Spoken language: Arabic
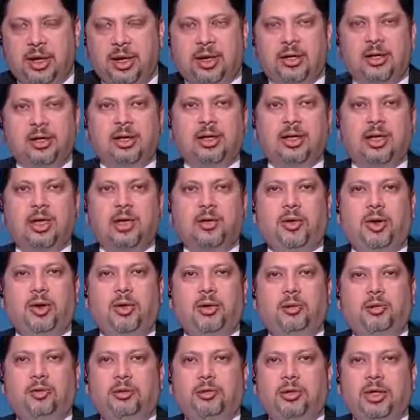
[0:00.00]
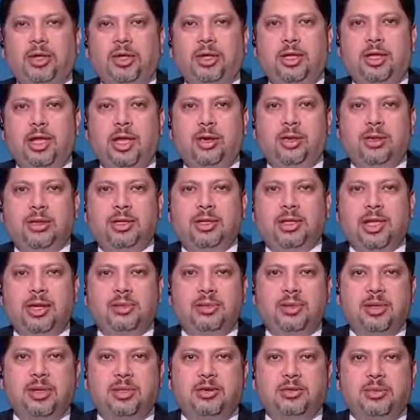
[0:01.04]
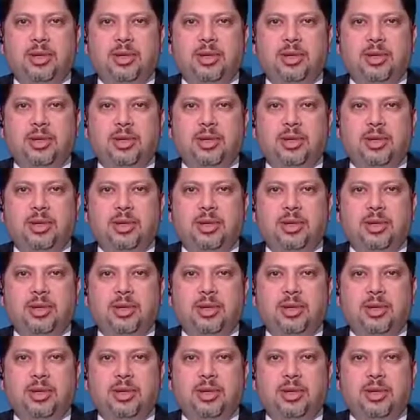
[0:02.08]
الرق والعبودية والسبي